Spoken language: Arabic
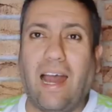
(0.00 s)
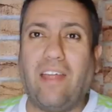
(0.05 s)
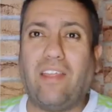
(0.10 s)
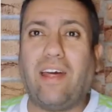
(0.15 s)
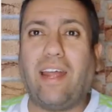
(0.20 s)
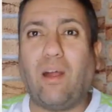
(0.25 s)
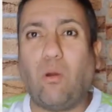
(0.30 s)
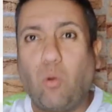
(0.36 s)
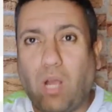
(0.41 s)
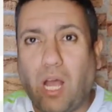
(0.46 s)

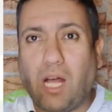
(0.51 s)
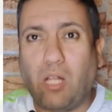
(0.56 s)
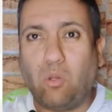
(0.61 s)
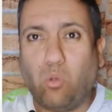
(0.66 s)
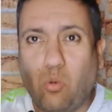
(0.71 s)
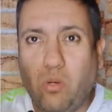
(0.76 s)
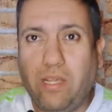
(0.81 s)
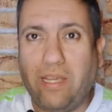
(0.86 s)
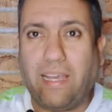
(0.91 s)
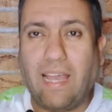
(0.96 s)
هذا راه
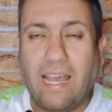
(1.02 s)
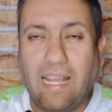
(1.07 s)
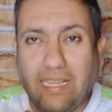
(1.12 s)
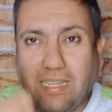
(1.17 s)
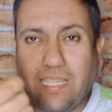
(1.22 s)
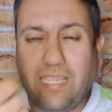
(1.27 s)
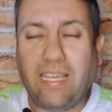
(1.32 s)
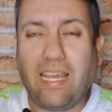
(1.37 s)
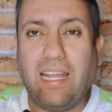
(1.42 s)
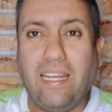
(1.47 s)
كادو ليك
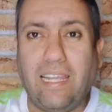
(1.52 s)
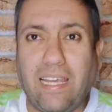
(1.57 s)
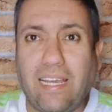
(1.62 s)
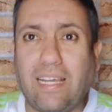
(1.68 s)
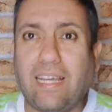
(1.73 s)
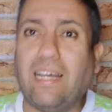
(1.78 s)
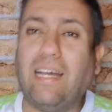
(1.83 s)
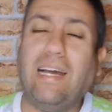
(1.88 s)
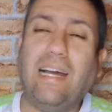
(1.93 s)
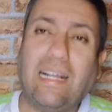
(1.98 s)
هديه ليك
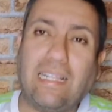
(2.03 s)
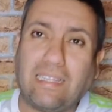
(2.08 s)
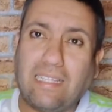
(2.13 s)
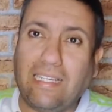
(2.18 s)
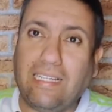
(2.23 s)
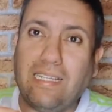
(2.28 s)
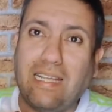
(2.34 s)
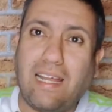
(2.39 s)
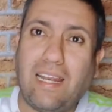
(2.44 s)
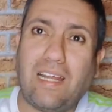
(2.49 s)

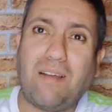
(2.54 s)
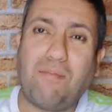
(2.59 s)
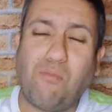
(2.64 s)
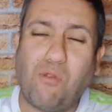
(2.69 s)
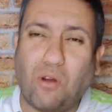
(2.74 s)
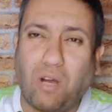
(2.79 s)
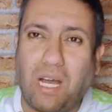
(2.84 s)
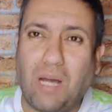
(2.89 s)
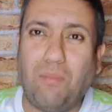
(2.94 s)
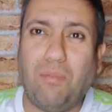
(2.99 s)
اعطينا لك
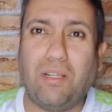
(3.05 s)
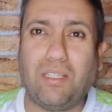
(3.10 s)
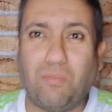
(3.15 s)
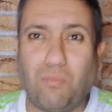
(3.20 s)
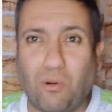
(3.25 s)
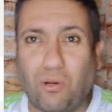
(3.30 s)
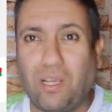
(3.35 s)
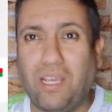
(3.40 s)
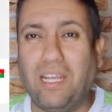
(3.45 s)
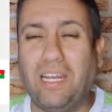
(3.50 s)
مقابله
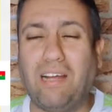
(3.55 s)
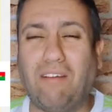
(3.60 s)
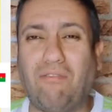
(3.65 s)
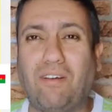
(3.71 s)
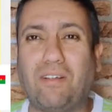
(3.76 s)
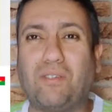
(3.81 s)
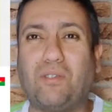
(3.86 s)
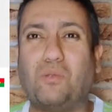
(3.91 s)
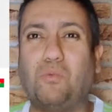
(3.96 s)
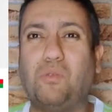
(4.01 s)
بوركينا
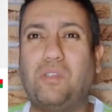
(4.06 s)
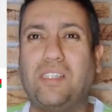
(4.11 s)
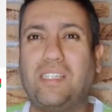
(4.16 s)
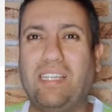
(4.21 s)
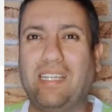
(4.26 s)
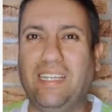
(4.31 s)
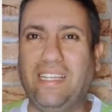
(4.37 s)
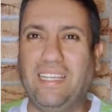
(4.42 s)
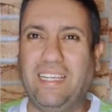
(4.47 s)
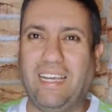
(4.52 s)
فاسو
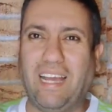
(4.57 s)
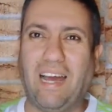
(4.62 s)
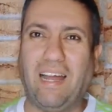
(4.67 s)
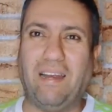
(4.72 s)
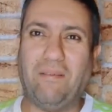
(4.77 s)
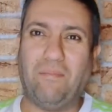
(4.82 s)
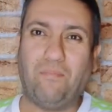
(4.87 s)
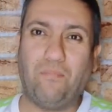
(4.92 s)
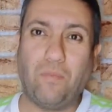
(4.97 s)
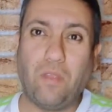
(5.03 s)
والسنغال
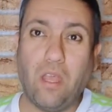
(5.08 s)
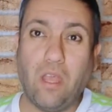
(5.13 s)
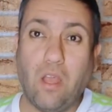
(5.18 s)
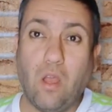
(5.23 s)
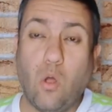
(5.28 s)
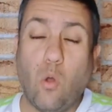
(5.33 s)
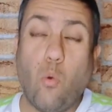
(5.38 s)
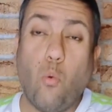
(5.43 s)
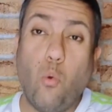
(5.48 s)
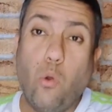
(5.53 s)

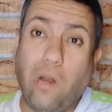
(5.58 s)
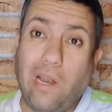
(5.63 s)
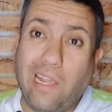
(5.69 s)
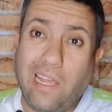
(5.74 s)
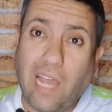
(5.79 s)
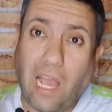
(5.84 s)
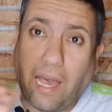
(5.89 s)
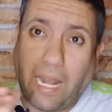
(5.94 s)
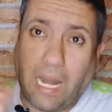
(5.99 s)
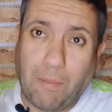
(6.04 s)
واللي
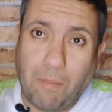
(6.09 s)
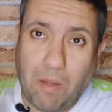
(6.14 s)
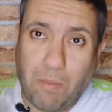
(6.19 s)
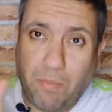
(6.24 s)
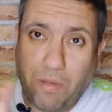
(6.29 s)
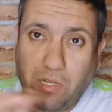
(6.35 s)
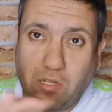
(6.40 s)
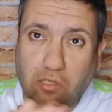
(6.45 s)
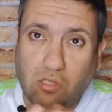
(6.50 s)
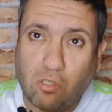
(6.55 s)
يقرا ما
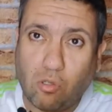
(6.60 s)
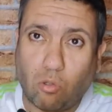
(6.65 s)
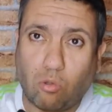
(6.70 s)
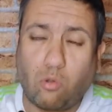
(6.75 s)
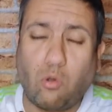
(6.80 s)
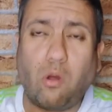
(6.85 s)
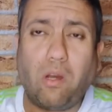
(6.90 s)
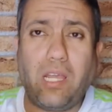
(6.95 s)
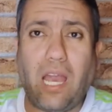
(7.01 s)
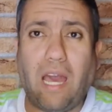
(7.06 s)
بين
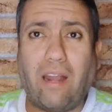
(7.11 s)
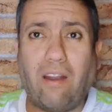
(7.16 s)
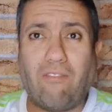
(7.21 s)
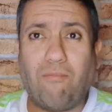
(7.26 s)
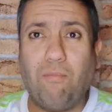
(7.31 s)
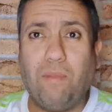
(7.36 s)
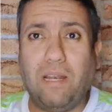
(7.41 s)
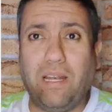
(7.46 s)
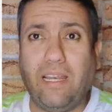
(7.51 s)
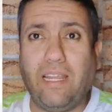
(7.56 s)
السطور
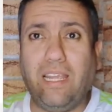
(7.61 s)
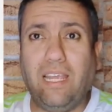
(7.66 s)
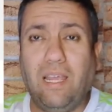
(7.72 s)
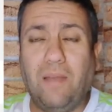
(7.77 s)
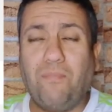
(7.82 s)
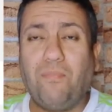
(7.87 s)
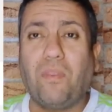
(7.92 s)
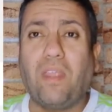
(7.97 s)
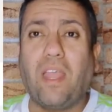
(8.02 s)
يعرف باللي